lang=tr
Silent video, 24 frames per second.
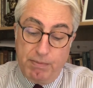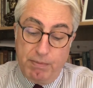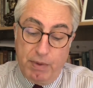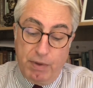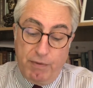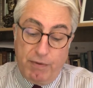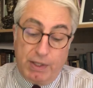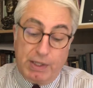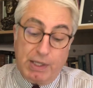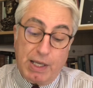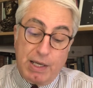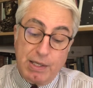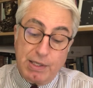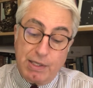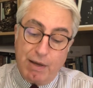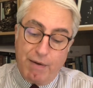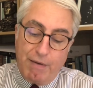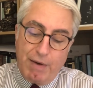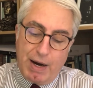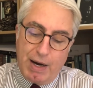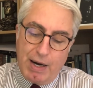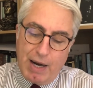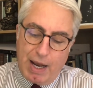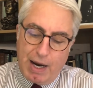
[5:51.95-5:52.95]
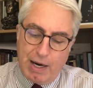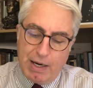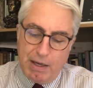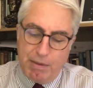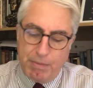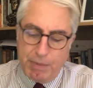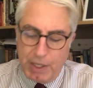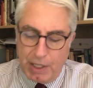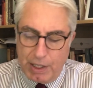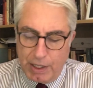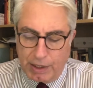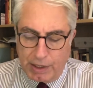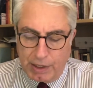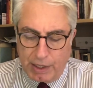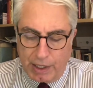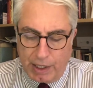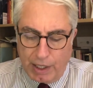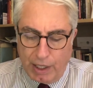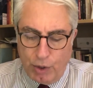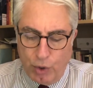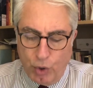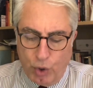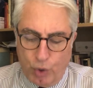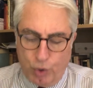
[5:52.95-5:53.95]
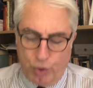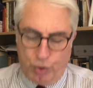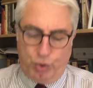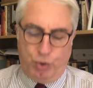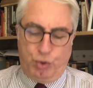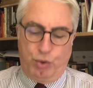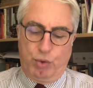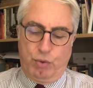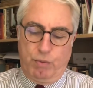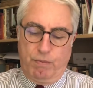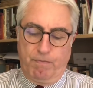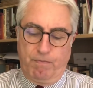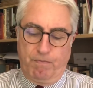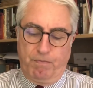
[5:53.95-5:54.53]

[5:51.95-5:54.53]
vatanseverlerle birlikte geliyoruz